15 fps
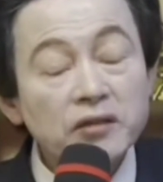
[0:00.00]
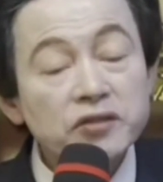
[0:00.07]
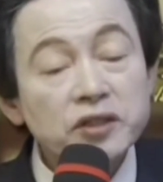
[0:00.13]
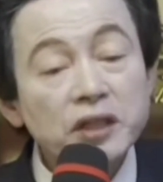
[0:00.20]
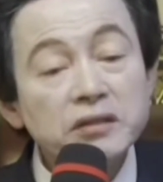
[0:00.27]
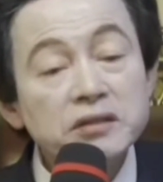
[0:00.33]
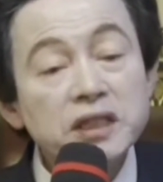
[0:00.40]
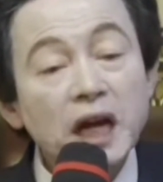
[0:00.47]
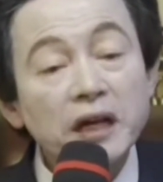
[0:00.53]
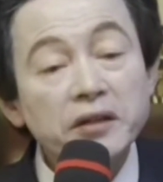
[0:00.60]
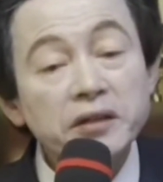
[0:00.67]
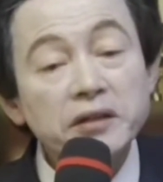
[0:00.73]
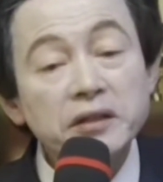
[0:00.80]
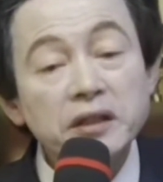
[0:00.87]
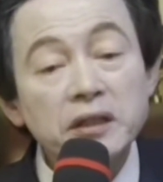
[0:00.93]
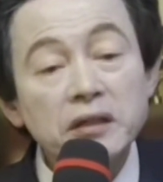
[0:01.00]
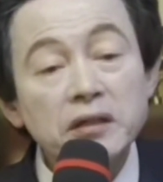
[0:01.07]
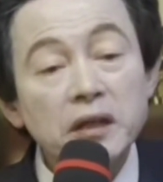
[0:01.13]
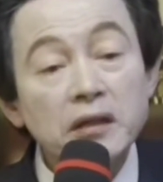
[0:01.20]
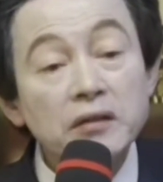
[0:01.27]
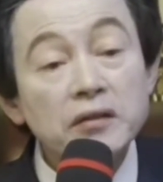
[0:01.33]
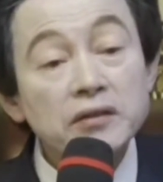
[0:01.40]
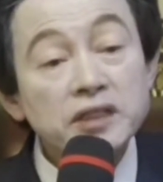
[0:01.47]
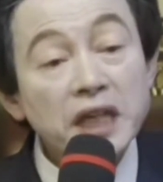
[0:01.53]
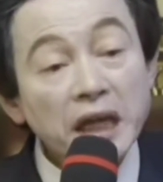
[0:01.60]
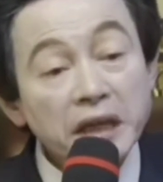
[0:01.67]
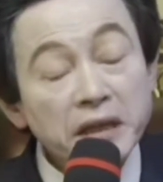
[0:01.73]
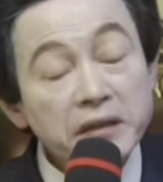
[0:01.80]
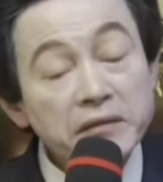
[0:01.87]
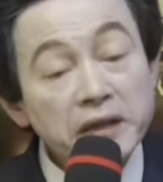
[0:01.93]
전자기력이
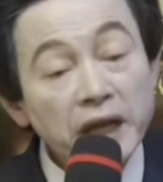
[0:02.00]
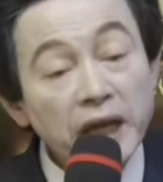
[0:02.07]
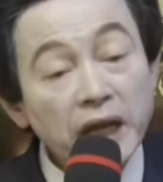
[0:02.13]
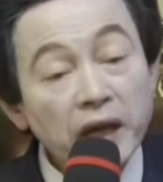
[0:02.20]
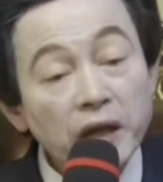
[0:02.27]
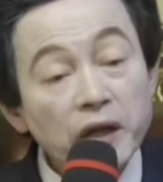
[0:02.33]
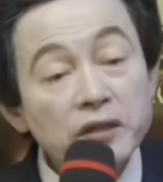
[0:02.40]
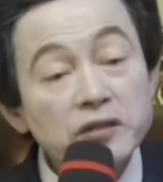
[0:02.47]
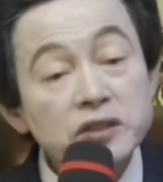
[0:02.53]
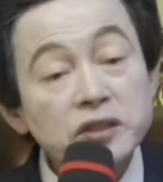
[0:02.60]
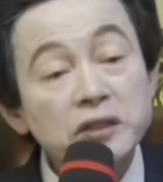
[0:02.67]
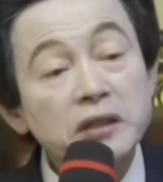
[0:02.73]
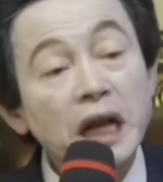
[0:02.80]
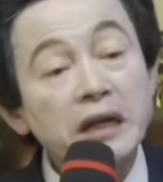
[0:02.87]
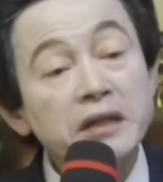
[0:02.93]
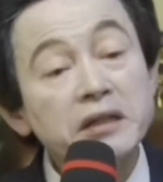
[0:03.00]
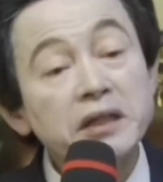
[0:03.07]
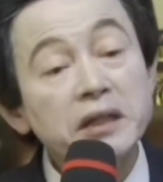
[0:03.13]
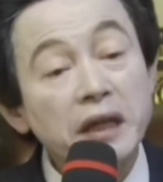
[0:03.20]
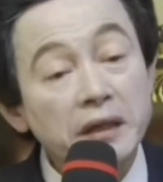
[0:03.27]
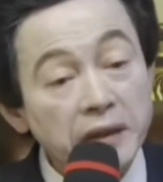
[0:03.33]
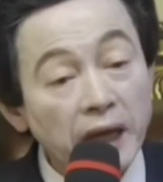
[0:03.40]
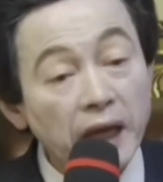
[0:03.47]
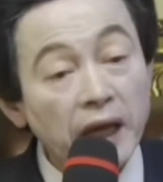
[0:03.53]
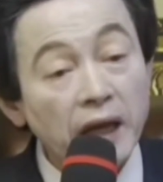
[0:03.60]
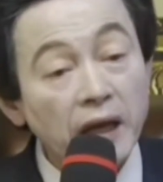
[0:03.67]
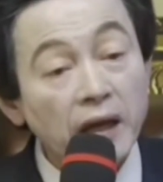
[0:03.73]
생기는데 전화를 띄게 돼.